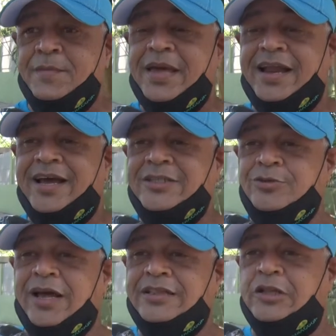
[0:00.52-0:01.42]
Mira,
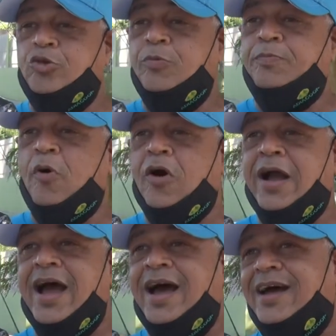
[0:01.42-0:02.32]
es una actitud
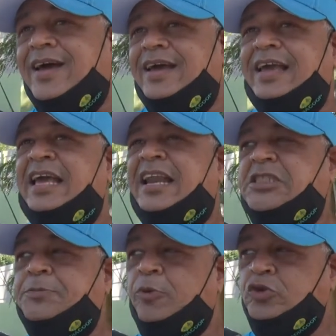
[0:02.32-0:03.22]
poca y
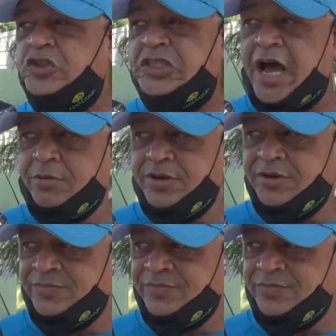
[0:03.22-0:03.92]
irresponsable.